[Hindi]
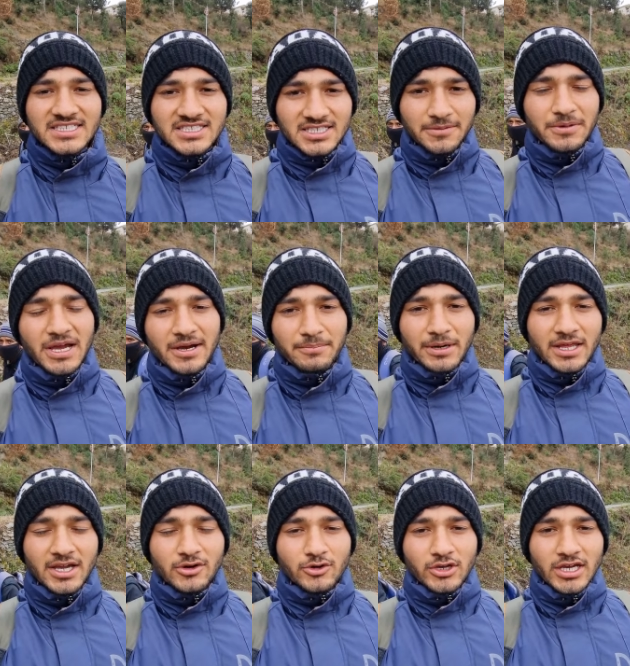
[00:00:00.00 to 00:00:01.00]
चीज़ अब यहाँ
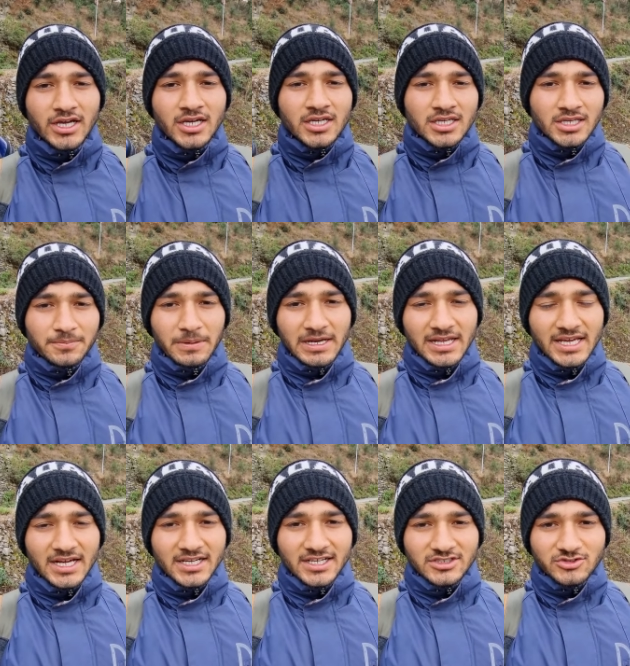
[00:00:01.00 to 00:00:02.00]
बढ़िया हो गया पहले
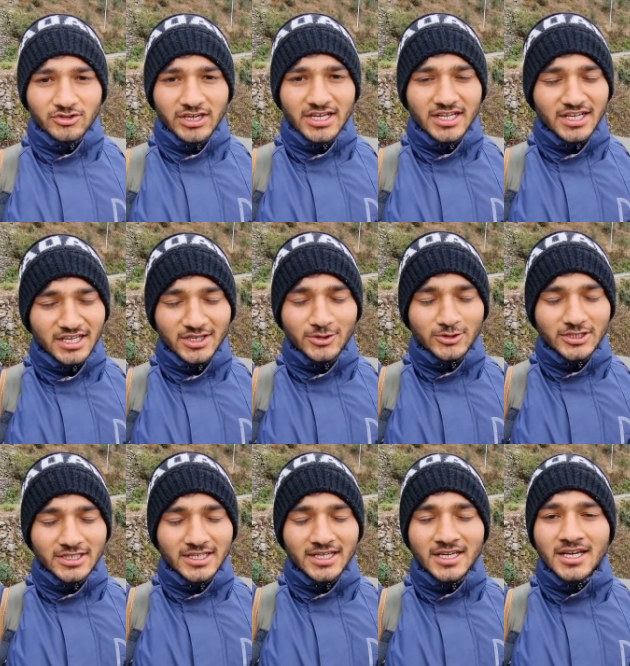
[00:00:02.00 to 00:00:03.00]
यहाँ टेस्ट वगैरह नहीं
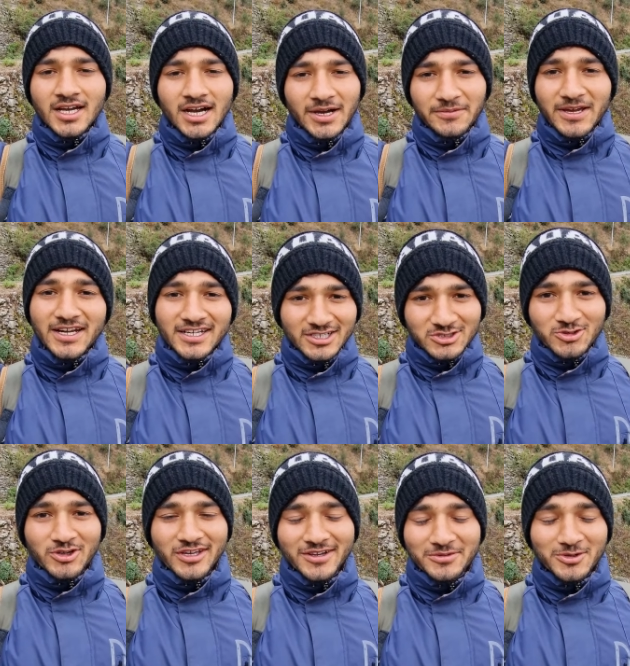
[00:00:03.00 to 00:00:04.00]
होते थे अब यहाँ टेस्ट
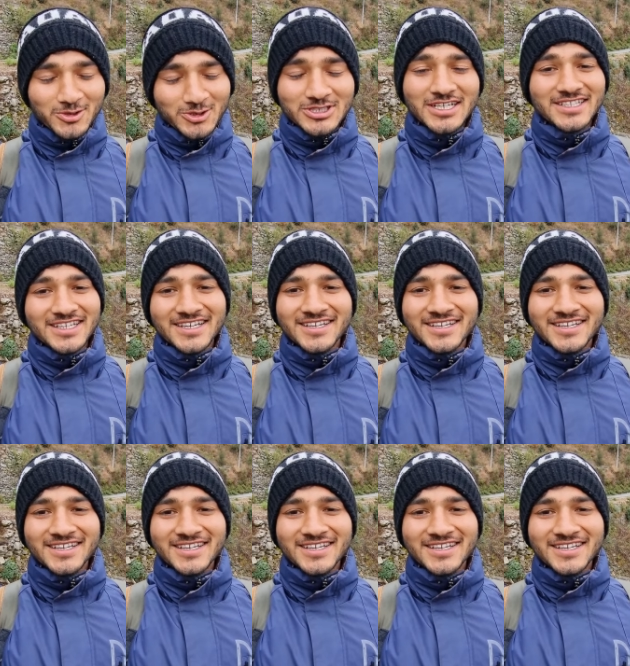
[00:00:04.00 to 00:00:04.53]
वगैरह भी हो जाता